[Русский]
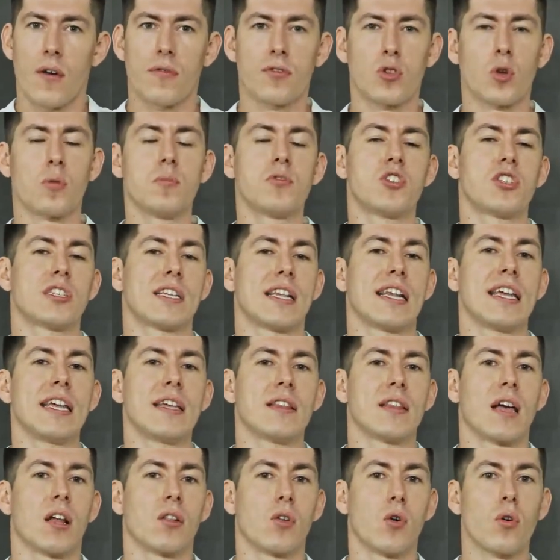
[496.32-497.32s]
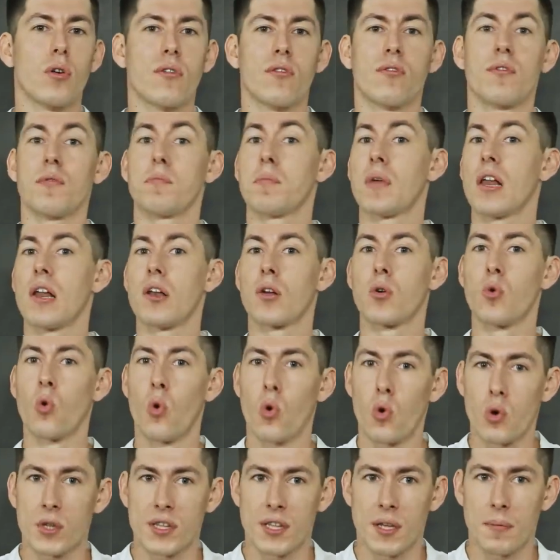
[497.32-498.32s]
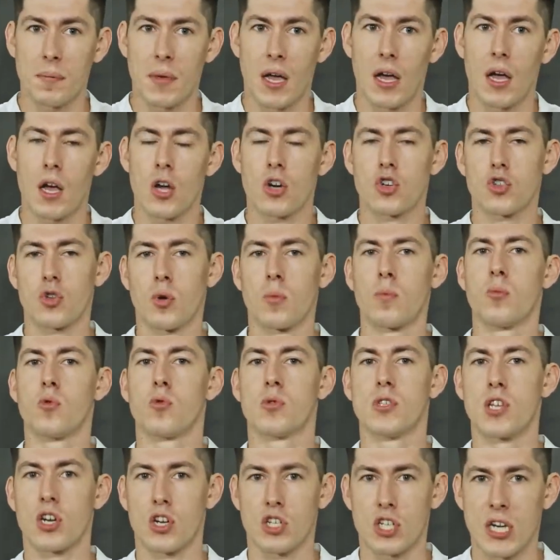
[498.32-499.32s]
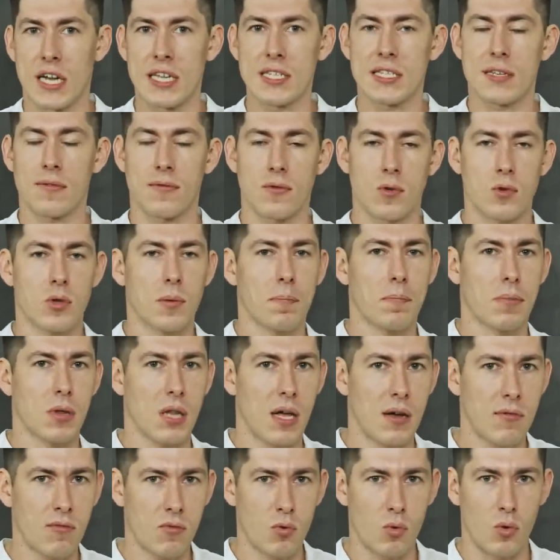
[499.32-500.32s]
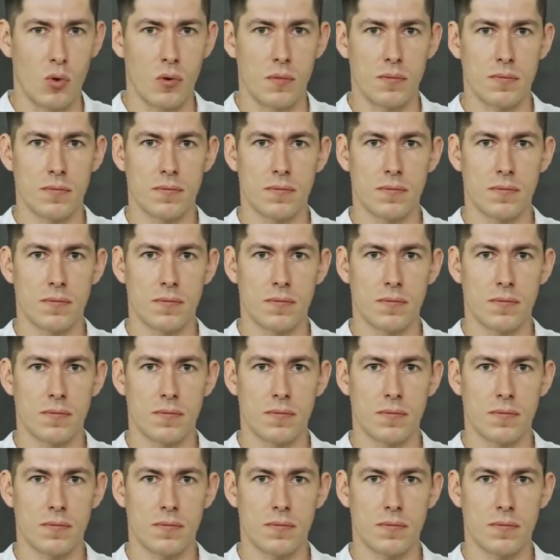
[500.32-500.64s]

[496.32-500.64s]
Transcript: в том числе и налоговыми льготами, чтобы удержать его на плаву